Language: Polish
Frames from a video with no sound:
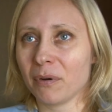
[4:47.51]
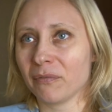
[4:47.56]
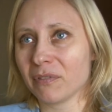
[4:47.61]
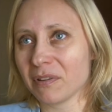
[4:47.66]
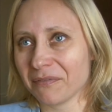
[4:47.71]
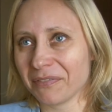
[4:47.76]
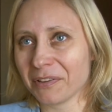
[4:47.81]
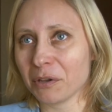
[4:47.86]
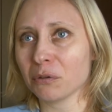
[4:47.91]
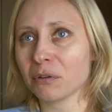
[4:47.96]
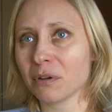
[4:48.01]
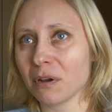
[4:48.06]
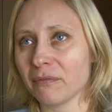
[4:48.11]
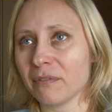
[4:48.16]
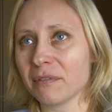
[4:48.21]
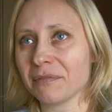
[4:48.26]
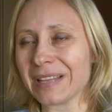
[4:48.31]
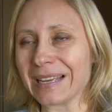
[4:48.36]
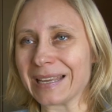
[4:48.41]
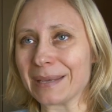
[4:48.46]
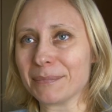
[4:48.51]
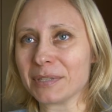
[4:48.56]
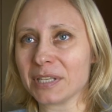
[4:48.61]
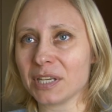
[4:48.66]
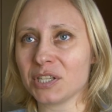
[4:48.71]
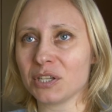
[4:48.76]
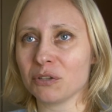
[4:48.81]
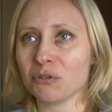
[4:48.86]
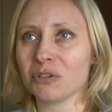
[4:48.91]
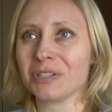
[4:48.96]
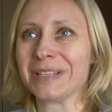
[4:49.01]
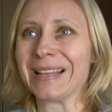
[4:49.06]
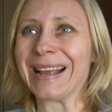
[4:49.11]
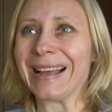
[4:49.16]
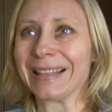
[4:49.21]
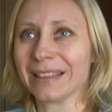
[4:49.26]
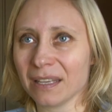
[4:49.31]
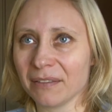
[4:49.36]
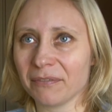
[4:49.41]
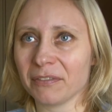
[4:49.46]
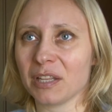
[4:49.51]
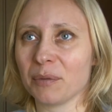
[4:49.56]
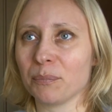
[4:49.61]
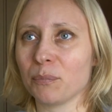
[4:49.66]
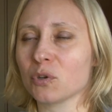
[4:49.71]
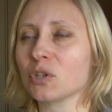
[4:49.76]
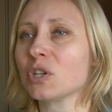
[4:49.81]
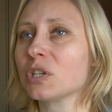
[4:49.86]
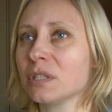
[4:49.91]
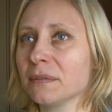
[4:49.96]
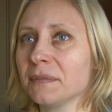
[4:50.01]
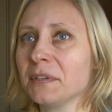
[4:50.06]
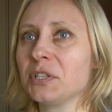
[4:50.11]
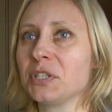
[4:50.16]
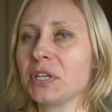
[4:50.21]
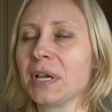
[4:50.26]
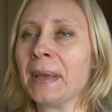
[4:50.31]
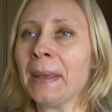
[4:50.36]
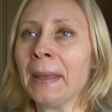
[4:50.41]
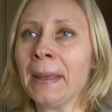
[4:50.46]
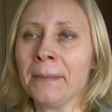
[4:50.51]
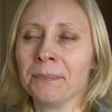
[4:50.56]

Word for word: Powiem wyjątkowe w takim sensie dość negatywnym, bo rzeczywiście,